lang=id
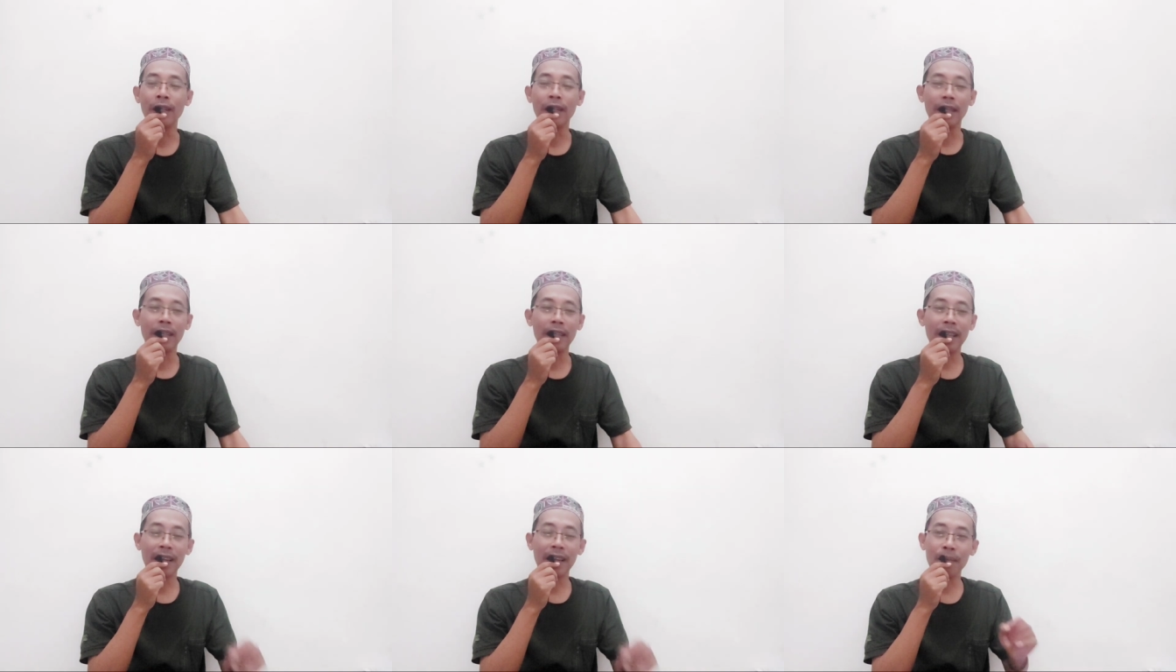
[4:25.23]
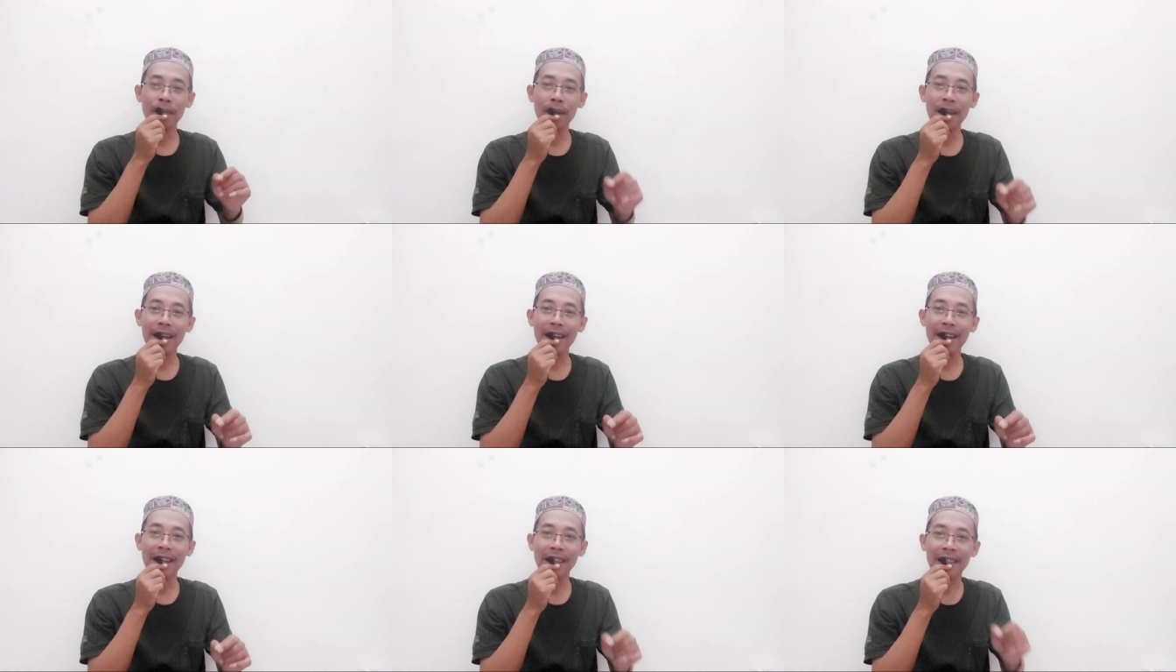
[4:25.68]
yang
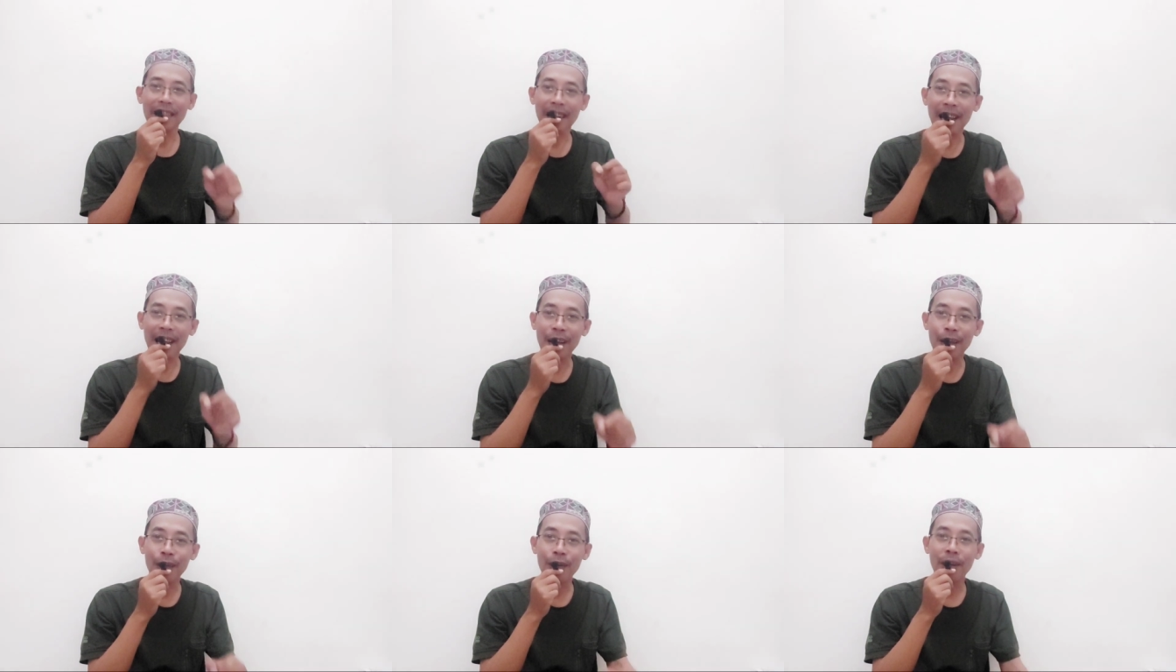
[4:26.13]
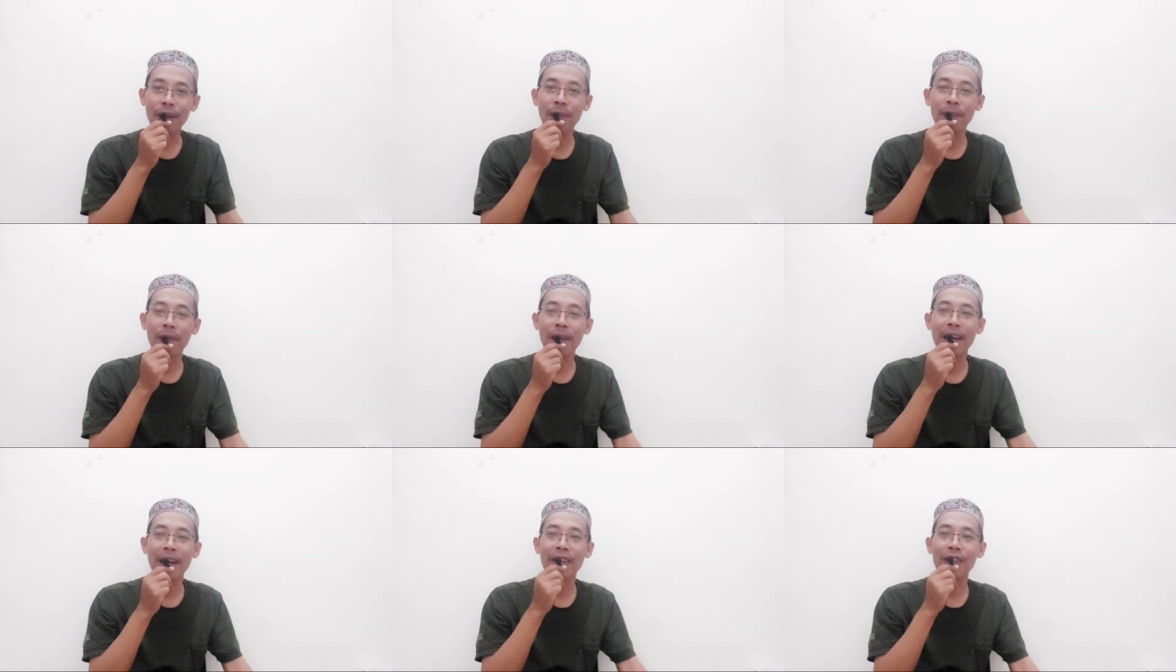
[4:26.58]
mana selaku
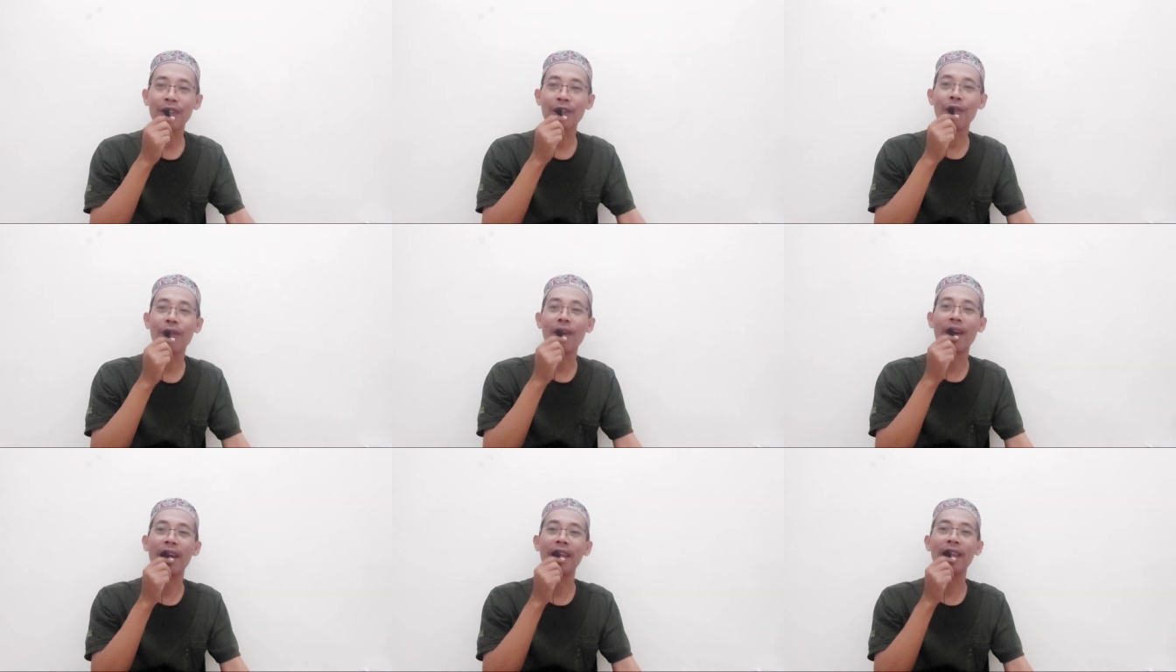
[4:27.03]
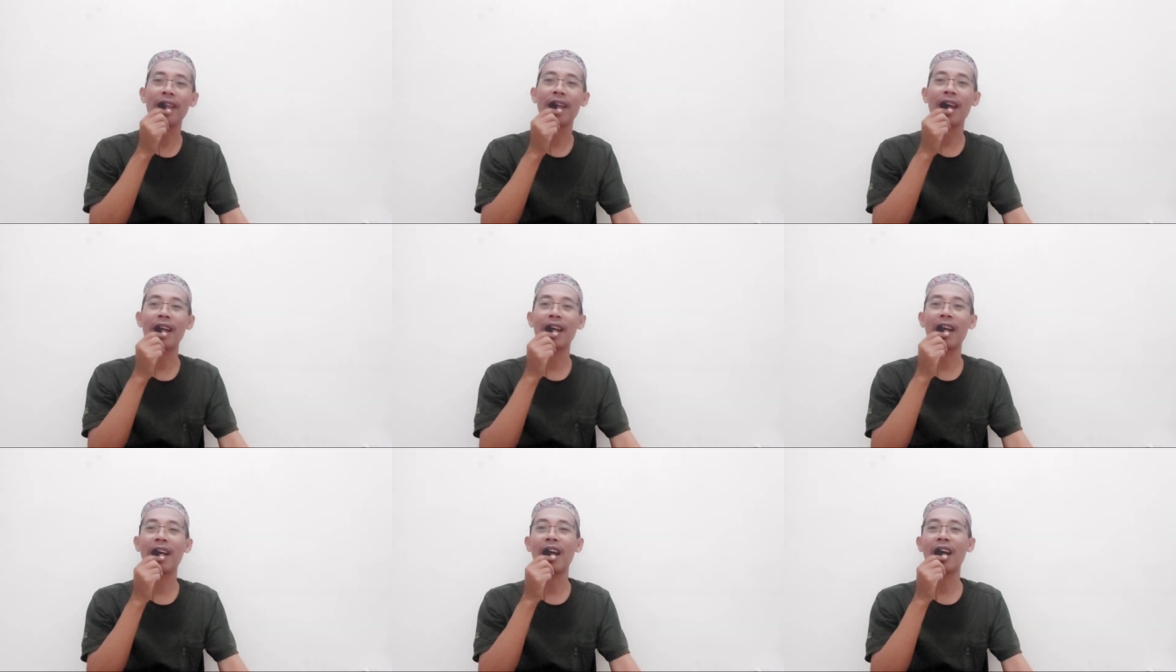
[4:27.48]
kepala
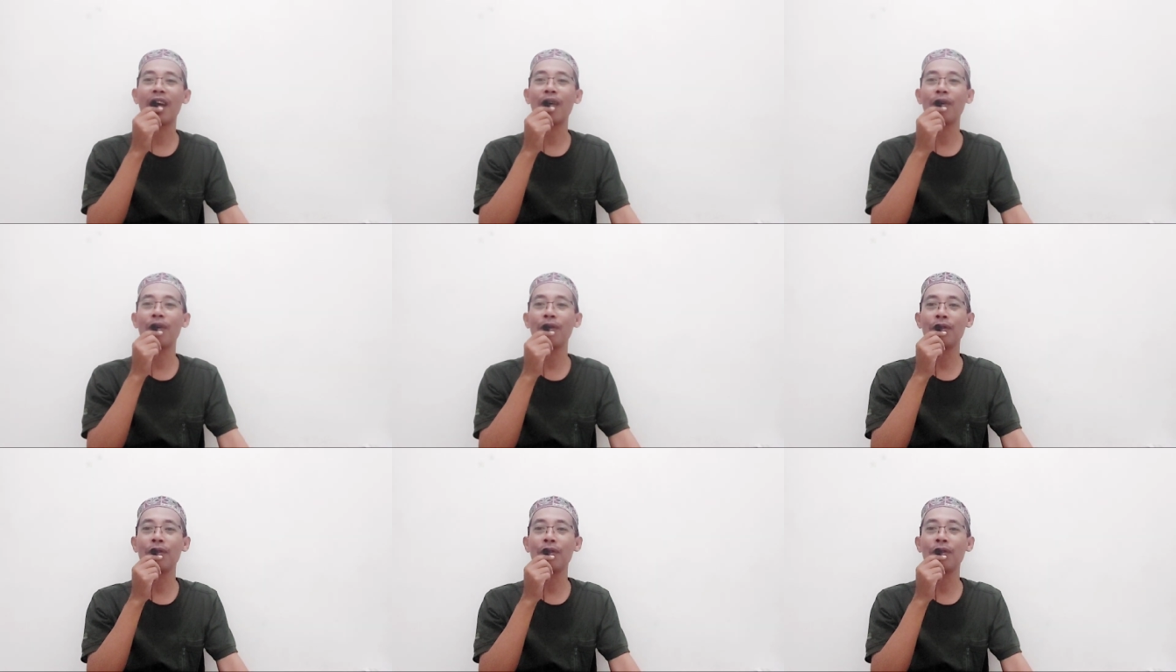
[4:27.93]
sekolahnya adalah